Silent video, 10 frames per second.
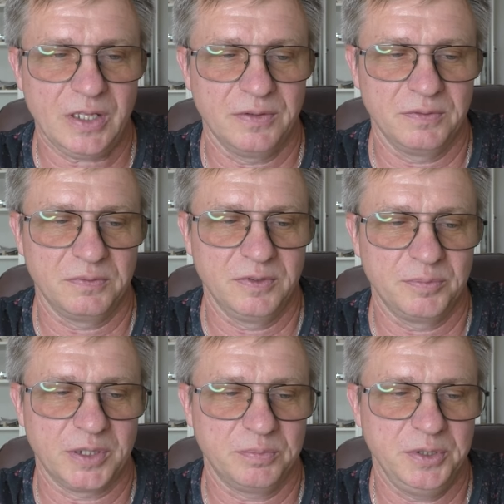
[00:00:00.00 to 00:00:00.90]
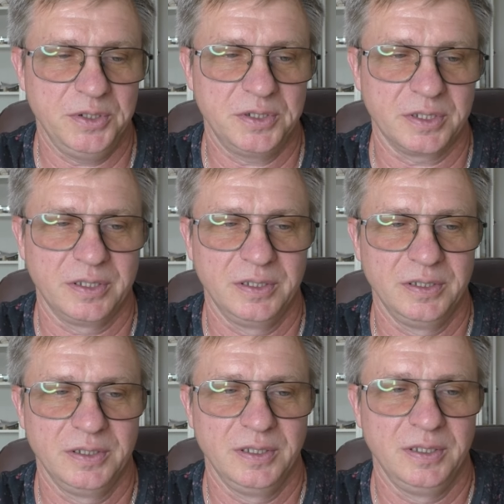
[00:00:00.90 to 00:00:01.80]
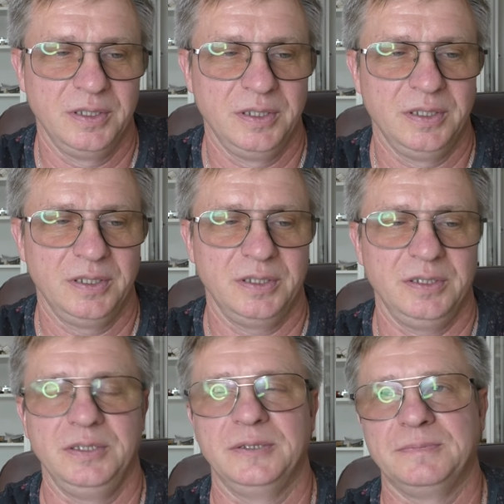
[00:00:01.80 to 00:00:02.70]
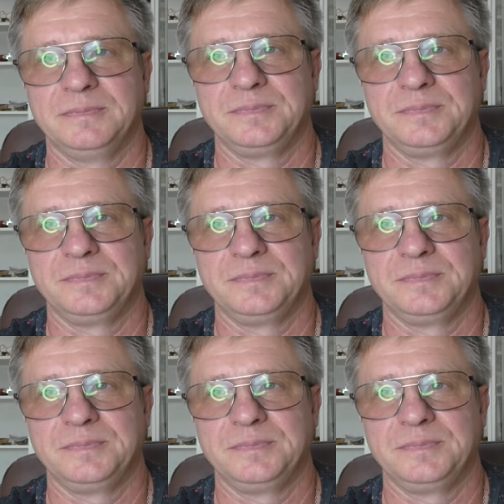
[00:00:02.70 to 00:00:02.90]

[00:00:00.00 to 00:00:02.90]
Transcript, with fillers: вы подписчик и